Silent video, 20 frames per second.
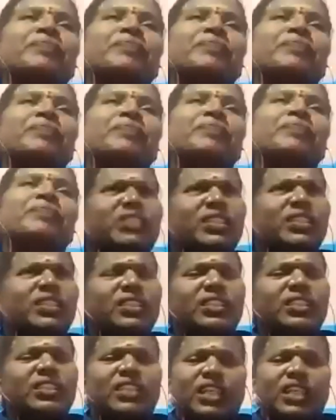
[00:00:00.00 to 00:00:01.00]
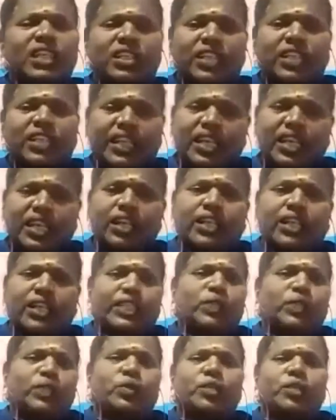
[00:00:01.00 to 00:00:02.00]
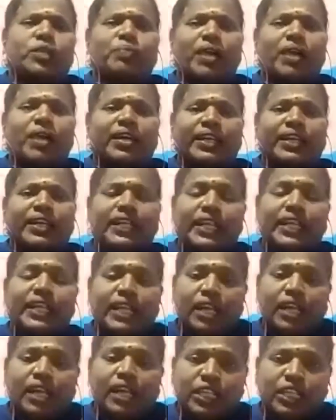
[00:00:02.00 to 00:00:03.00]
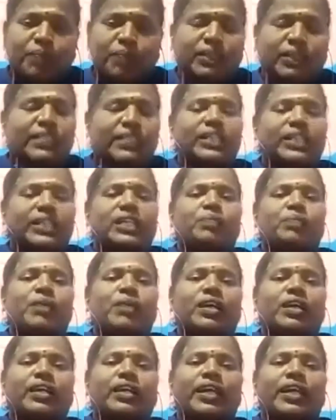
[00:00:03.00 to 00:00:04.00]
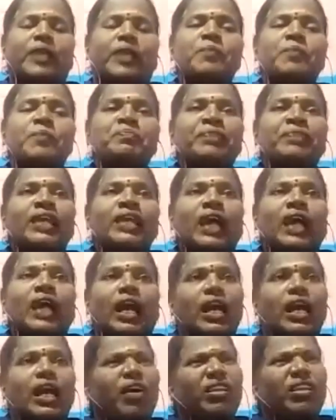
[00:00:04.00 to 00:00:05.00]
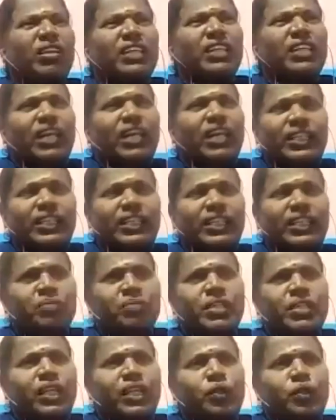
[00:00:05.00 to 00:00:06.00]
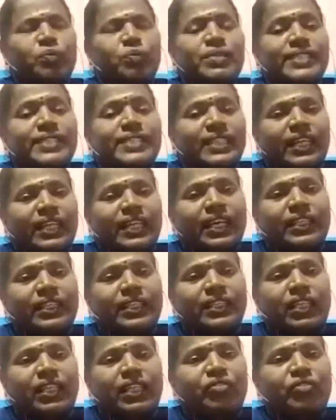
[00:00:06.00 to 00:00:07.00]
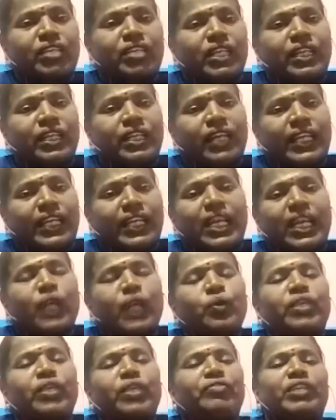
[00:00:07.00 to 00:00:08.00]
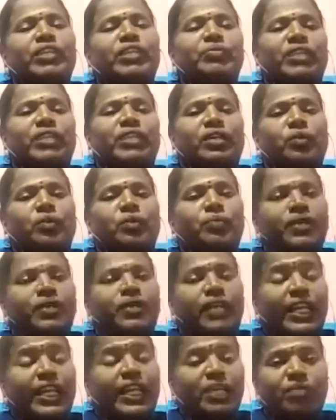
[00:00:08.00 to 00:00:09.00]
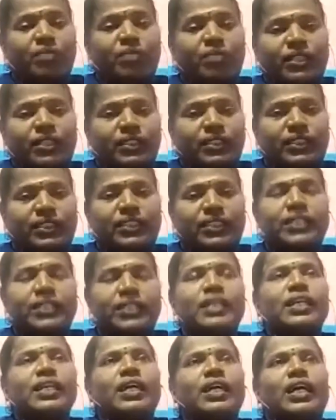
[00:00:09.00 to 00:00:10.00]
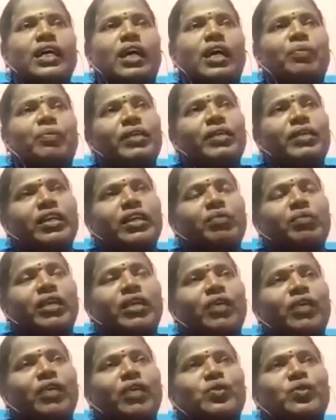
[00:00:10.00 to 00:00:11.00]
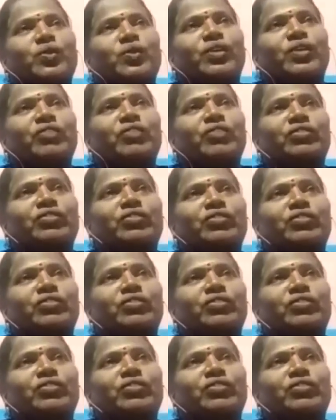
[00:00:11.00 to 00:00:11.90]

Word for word: நான் வந்து இங்க நிறைய கதைகளோட பாக்குறேன் நிறைய கதாபாத்திரங்களை பாக்குறேன் ஆனா அந்த கதை என்பது எனக்கு ரொம்ப சிக்கலா இருக்கு அவங்களை கையாளக்கூடிய விதம் எனக்கு ரொம்ப கடினமா இருக்குது அப்படிங்கிற மாதிரி அவர் சொன்னோன்னு இவர் சொன்னாரு